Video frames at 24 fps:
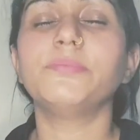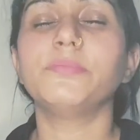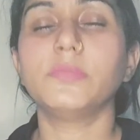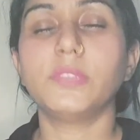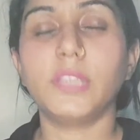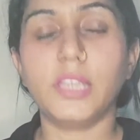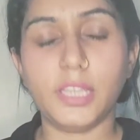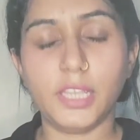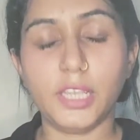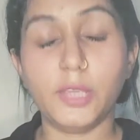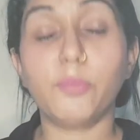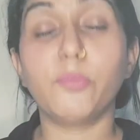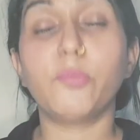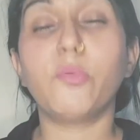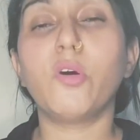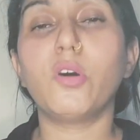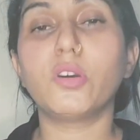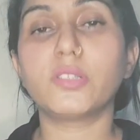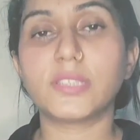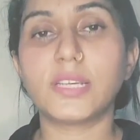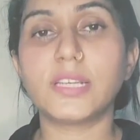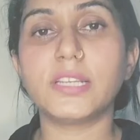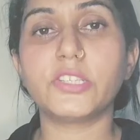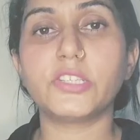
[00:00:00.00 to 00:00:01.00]
नहीं ये
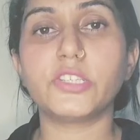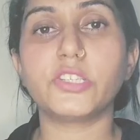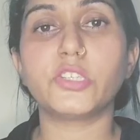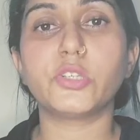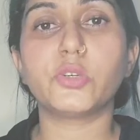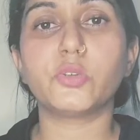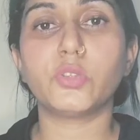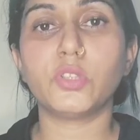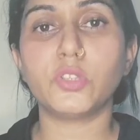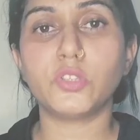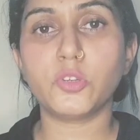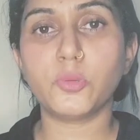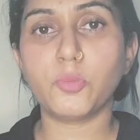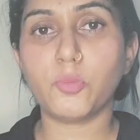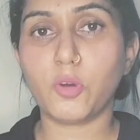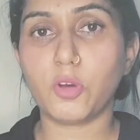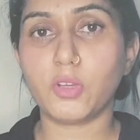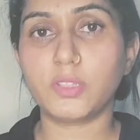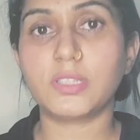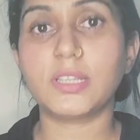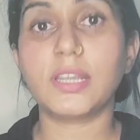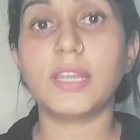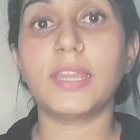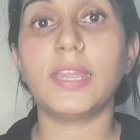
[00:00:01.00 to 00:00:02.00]
बहुत सारी चीज़ें होती है जो
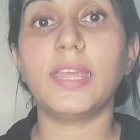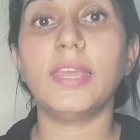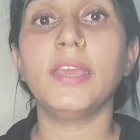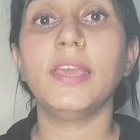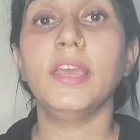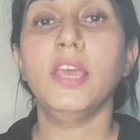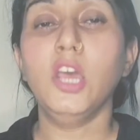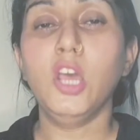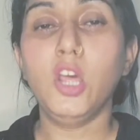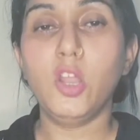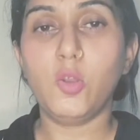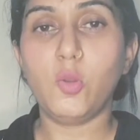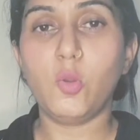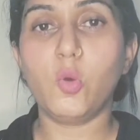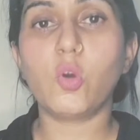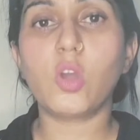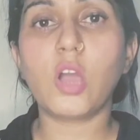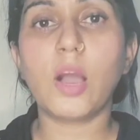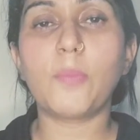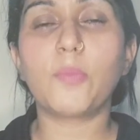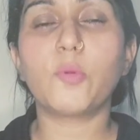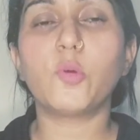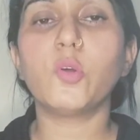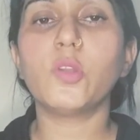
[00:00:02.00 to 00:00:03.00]
बहुत सारे लोग
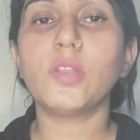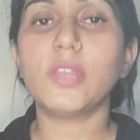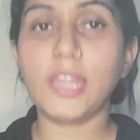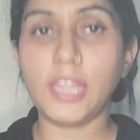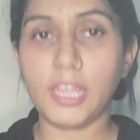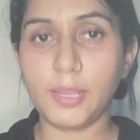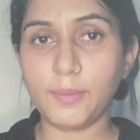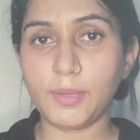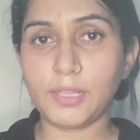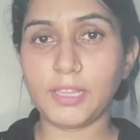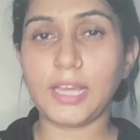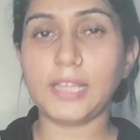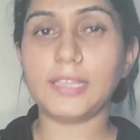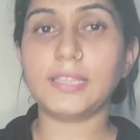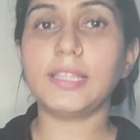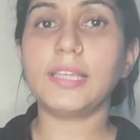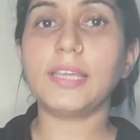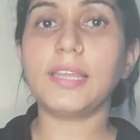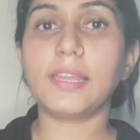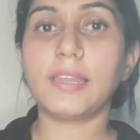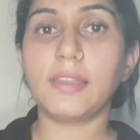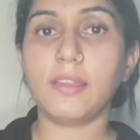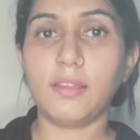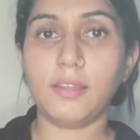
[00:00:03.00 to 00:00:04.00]
आपको नहीं बताते